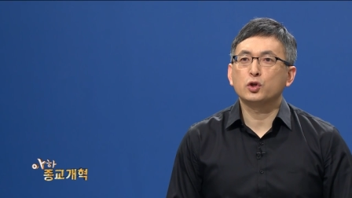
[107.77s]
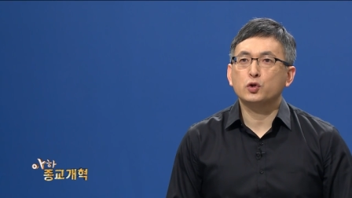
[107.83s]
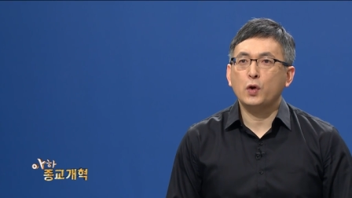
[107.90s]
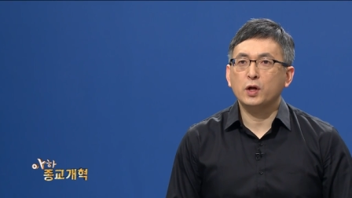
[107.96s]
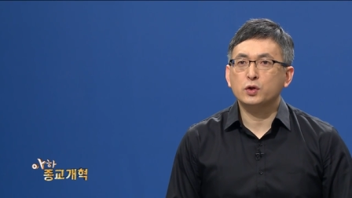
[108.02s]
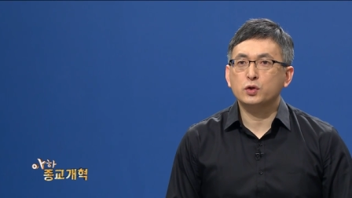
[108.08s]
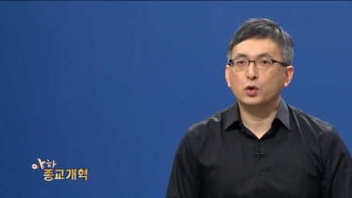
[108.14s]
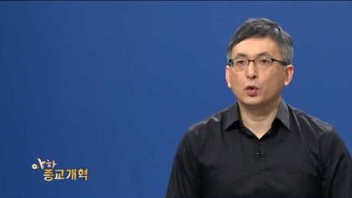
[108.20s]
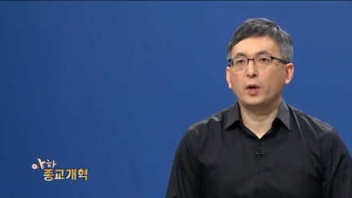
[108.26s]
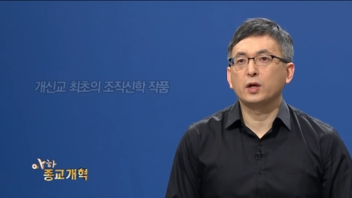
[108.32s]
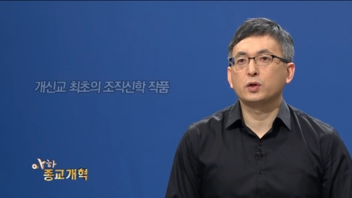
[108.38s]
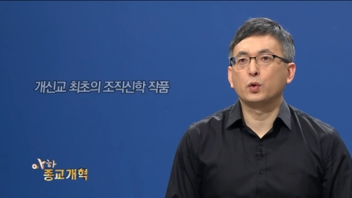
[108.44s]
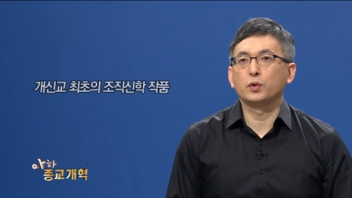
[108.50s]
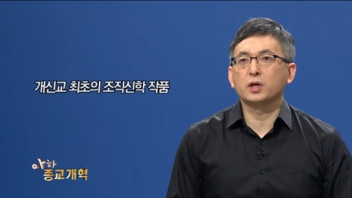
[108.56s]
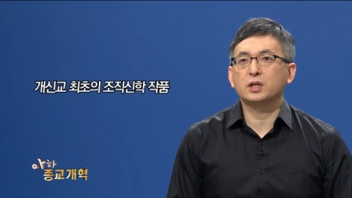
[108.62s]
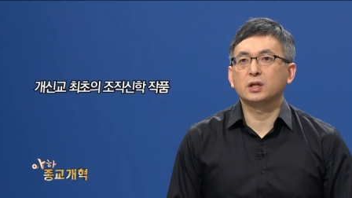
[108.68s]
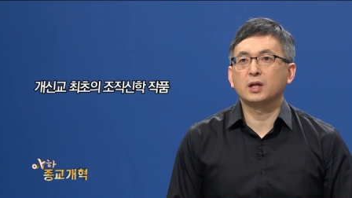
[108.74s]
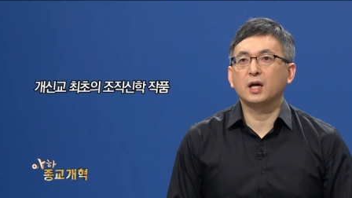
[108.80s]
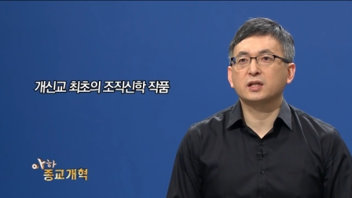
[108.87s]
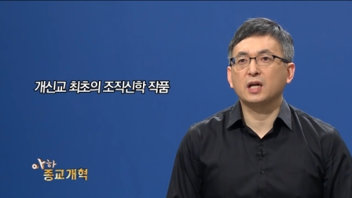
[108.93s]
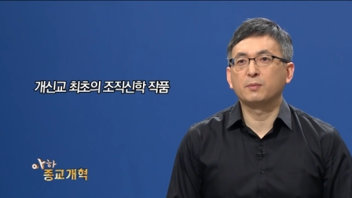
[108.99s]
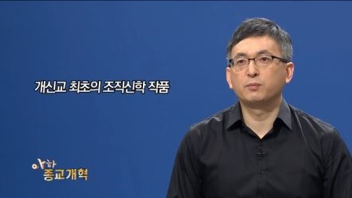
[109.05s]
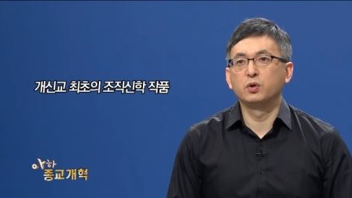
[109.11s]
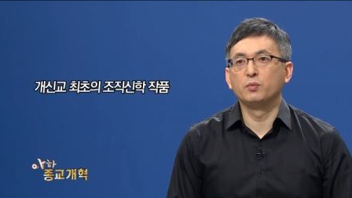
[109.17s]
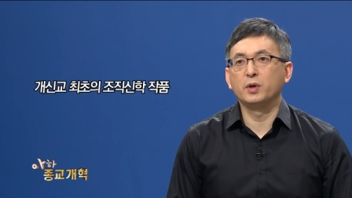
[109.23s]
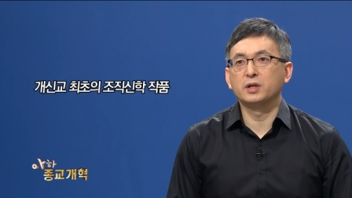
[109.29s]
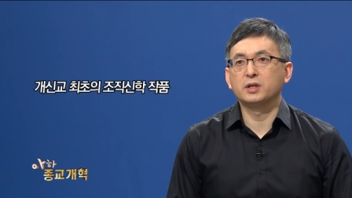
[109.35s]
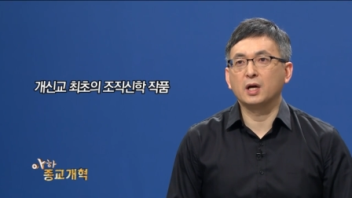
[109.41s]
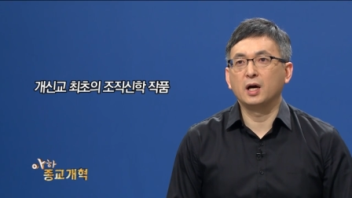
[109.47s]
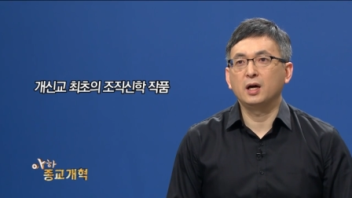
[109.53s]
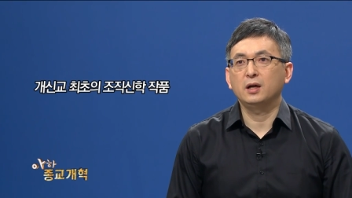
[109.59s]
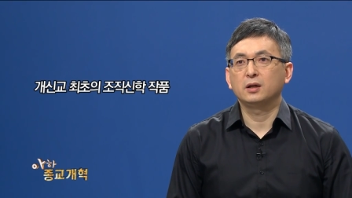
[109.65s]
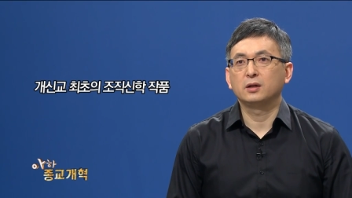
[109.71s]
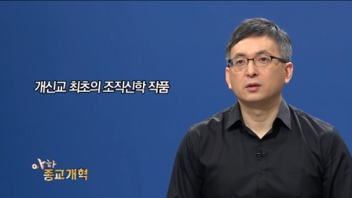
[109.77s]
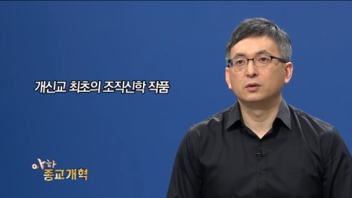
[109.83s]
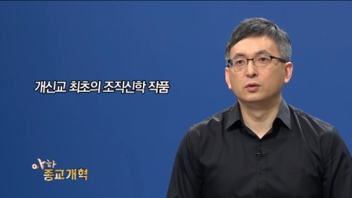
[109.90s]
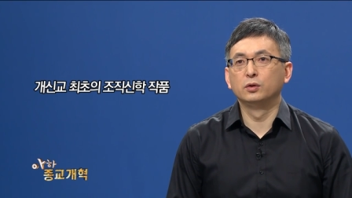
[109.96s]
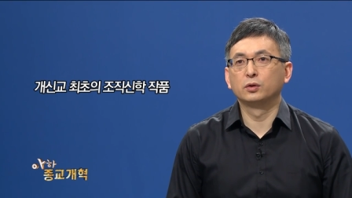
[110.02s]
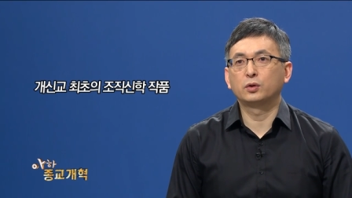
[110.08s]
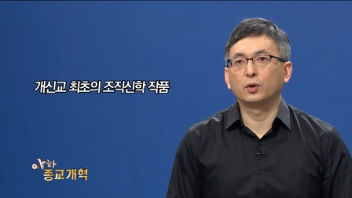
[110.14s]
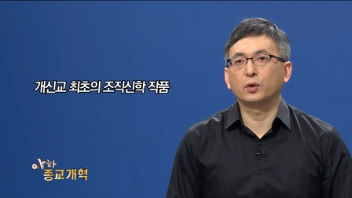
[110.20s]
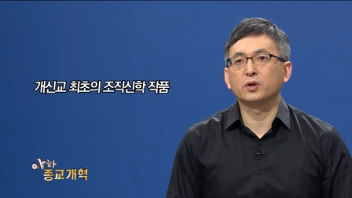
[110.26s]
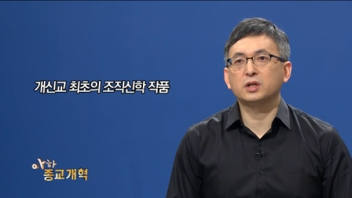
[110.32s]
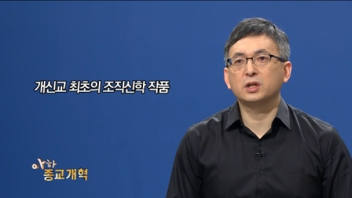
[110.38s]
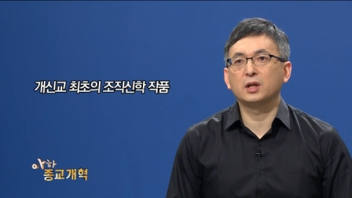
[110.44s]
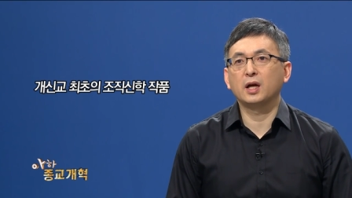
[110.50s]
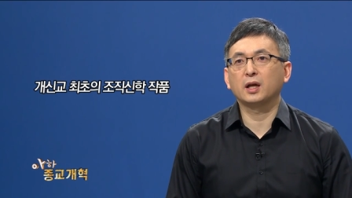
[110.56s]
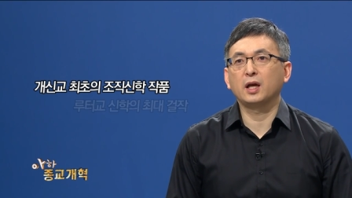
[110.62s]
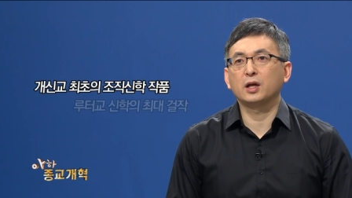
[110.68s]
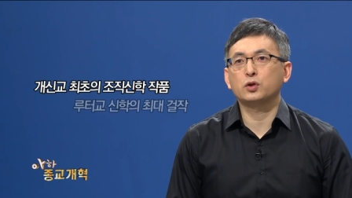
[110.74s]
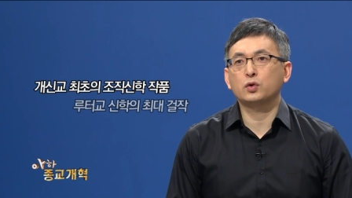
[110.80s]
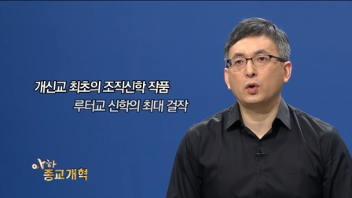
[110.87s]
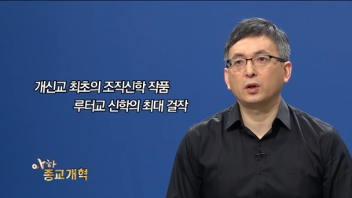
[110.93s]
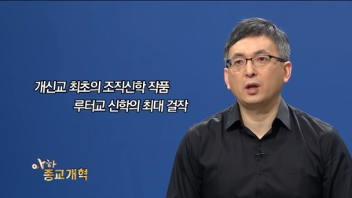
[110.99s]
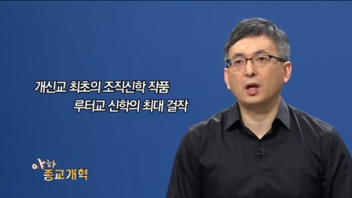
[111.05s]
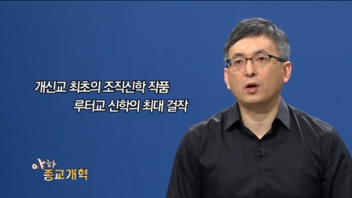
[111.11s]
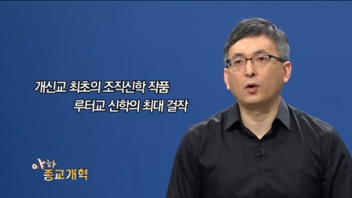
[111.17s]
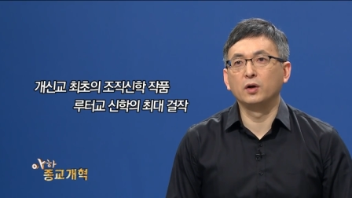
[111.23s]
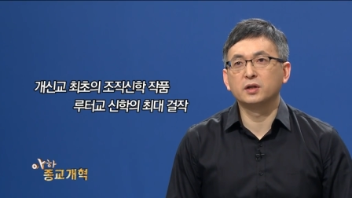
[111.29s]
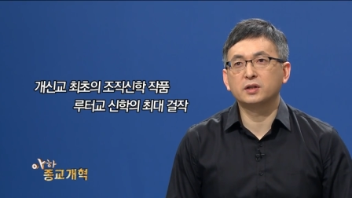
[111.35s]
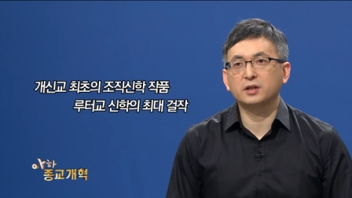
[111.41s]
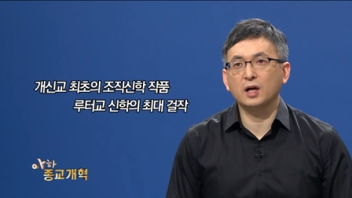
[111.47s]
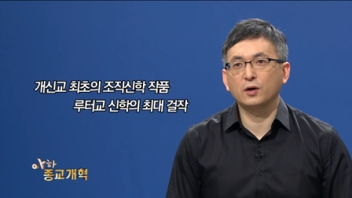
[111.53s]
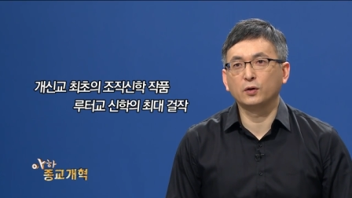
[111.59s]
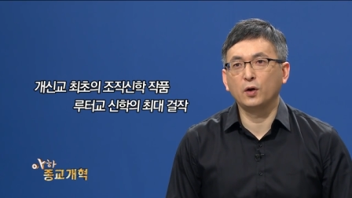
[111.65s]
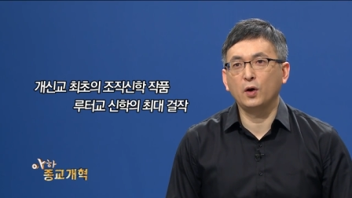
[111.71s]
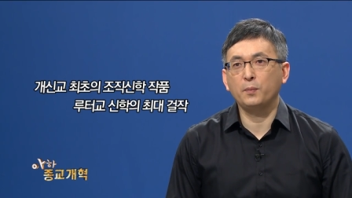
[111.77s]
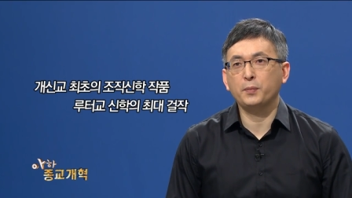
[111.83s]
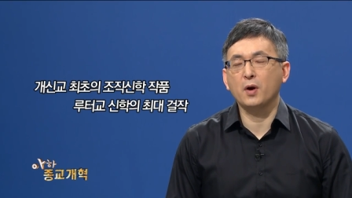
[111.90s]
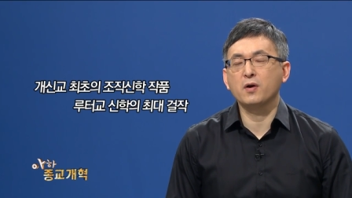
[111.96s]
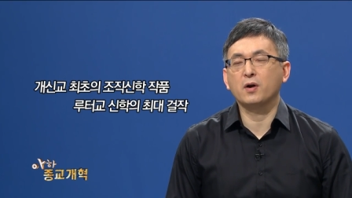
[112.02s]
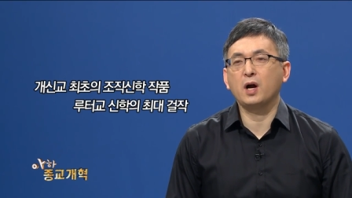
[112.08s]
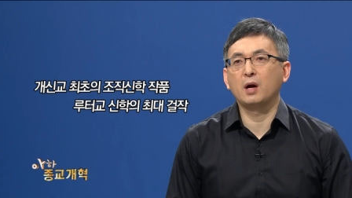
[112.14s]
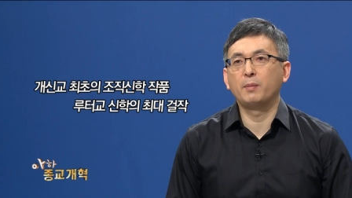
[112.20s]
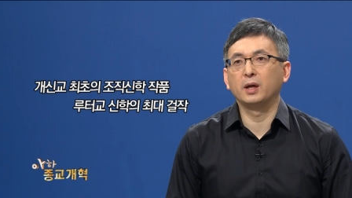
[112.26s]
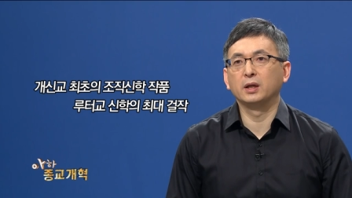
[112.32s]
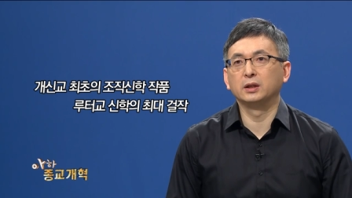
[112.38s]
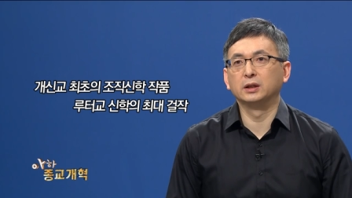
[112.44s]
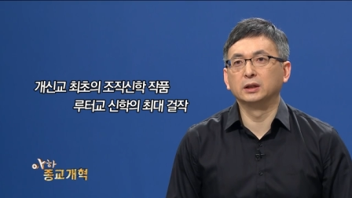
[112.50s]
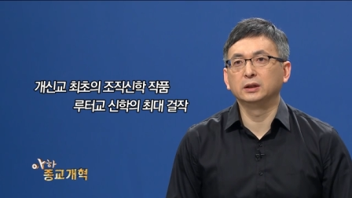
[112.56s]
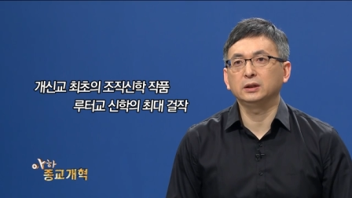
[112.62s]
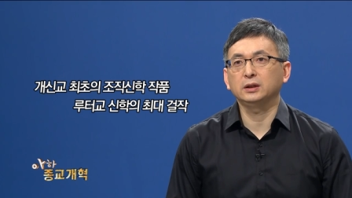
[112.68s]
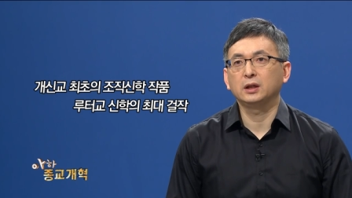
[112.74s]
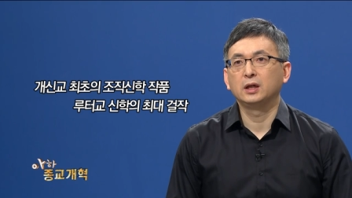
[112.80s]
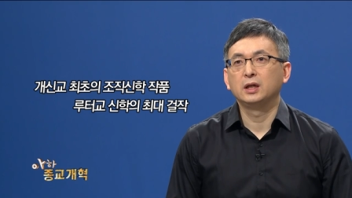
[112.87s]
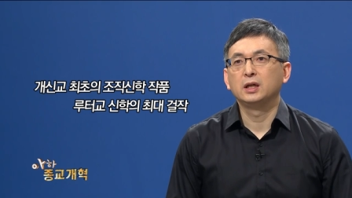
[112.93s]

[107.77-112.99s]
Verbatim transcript: 최초의 조직신학 작품이자 루터교 신학의 최대 걸작으로 평가받는